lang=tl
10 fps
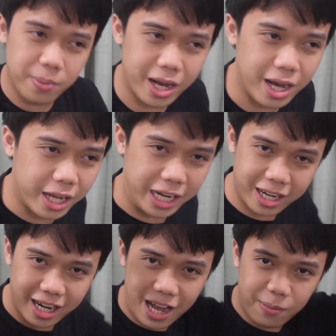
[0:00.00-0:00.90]
mga
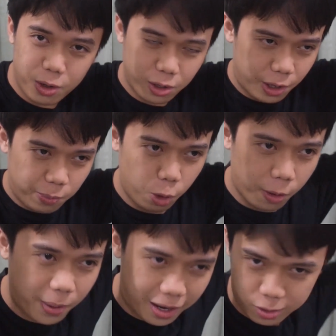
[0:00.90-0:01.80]
reklamo no, na
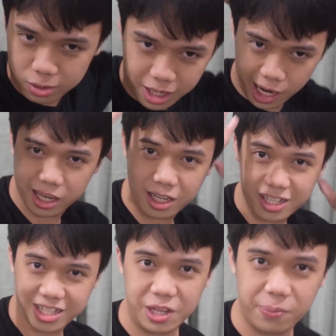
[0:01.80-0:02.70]
pumapasok sa kanyang
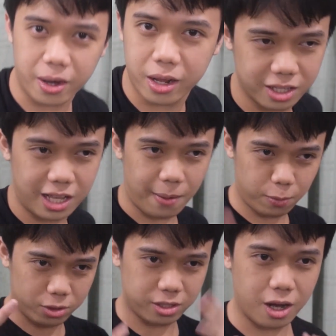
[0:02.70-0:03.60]
isipan. Tapos,